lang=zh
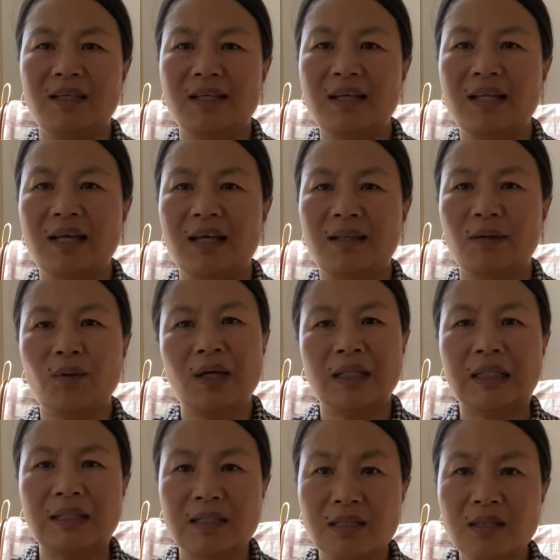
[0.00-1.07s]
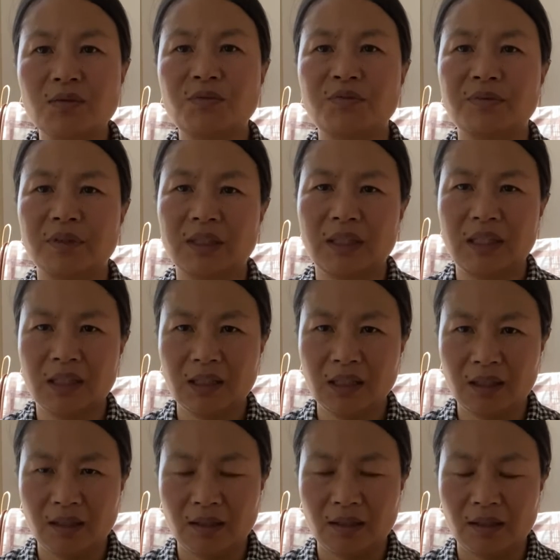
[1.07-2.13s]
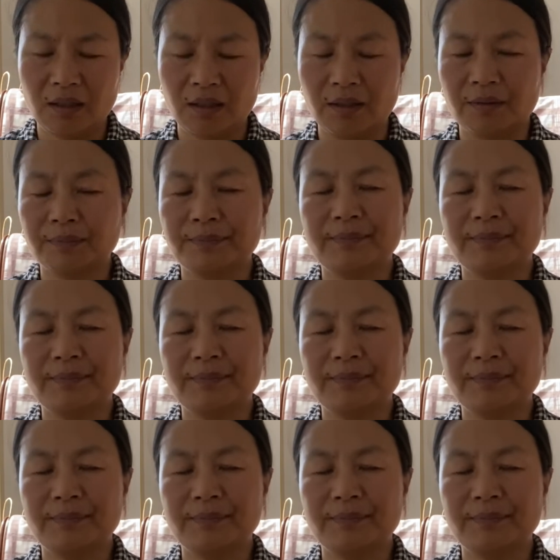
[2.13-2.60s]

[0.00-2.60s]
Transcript: 一年的话呢在政府的那个